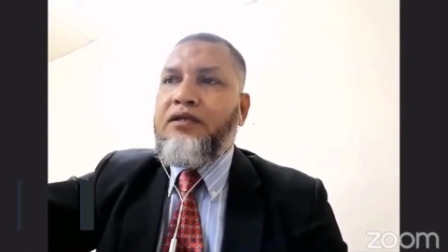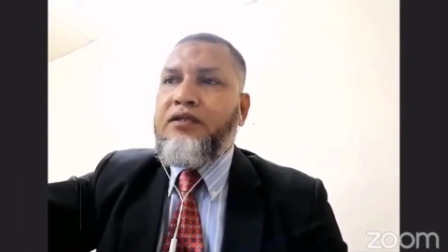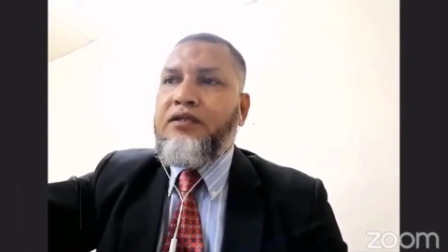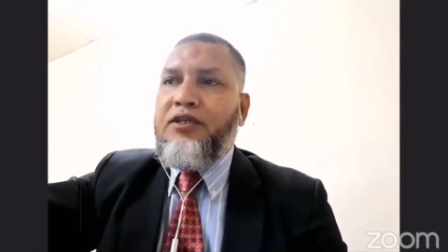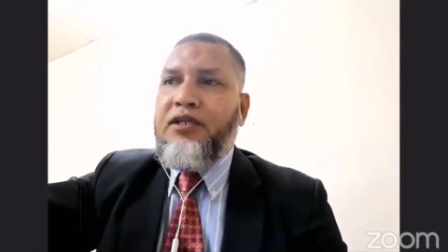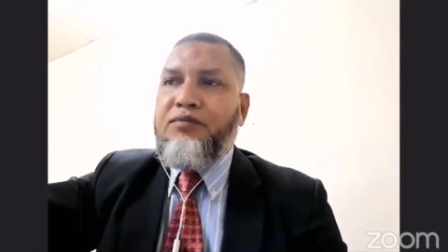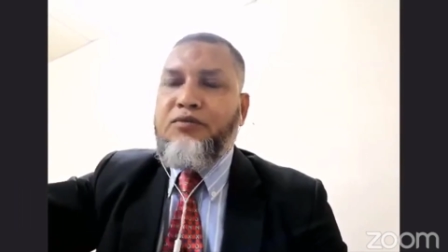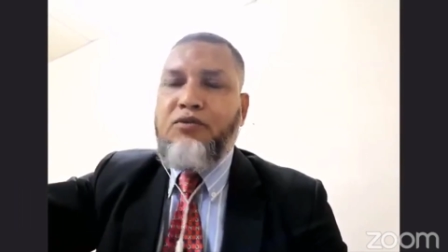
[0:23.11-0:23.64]

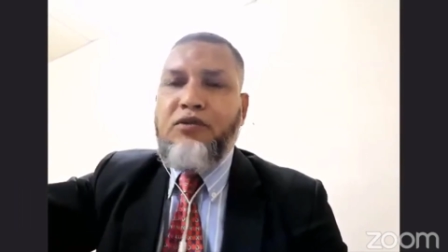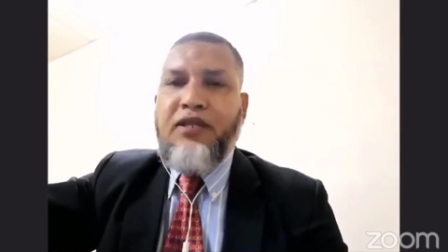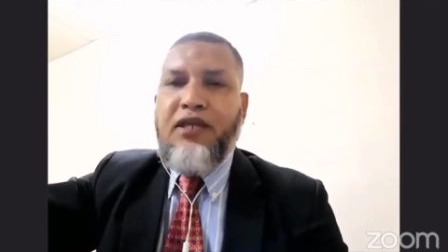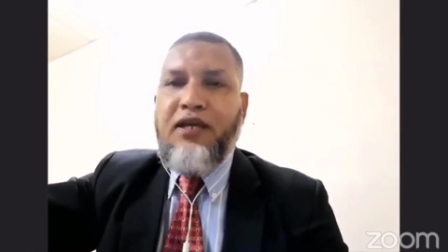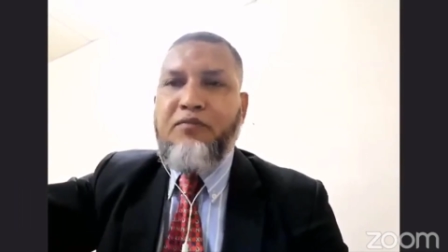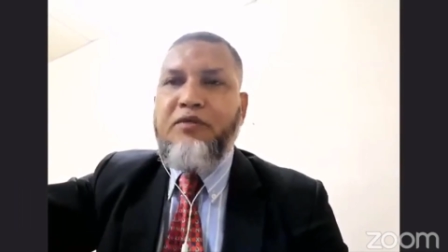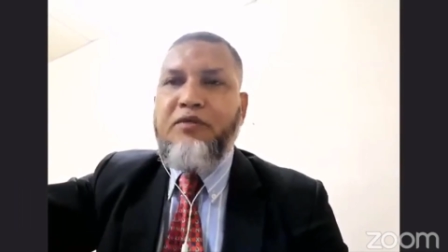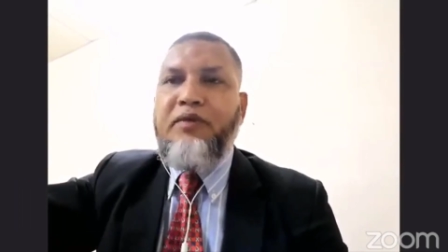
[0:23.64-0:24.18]
জনাব সুলতান
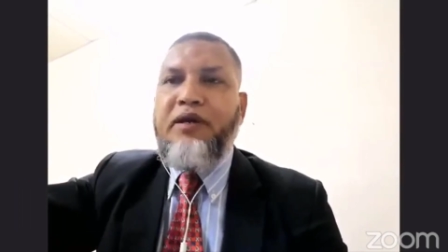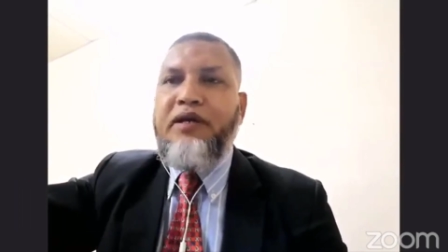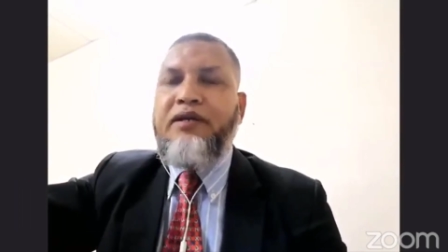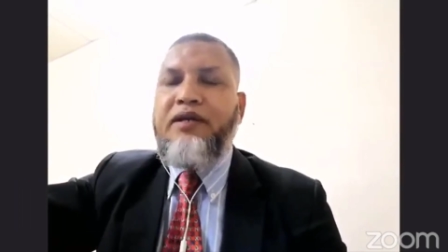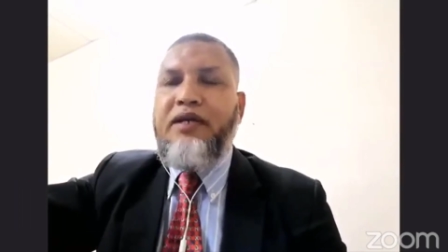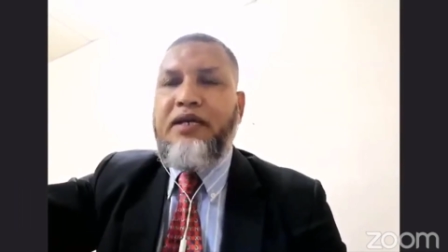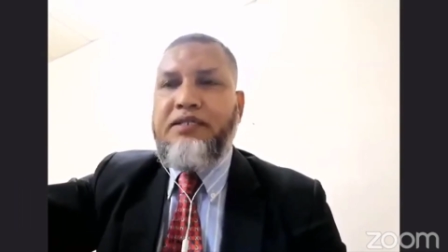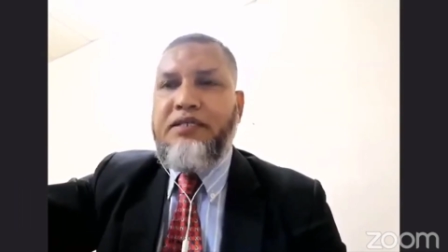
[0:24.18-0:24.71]
আহমদ ভাই
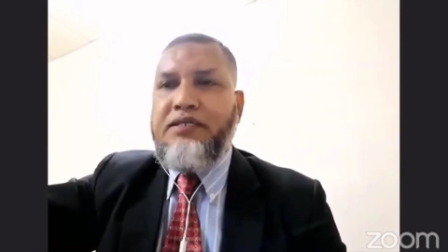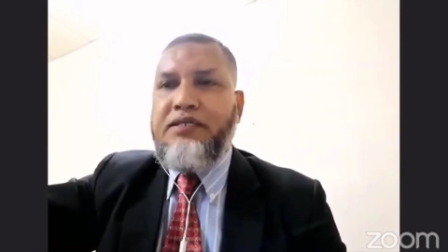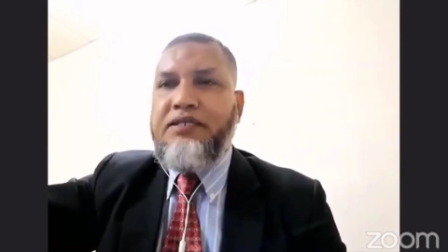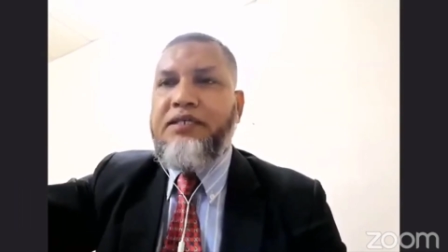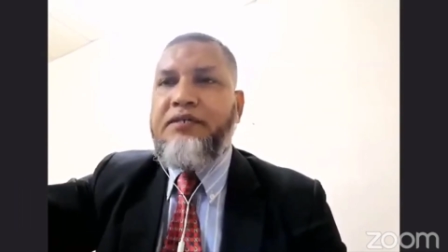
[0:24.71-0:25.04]
এসএসডি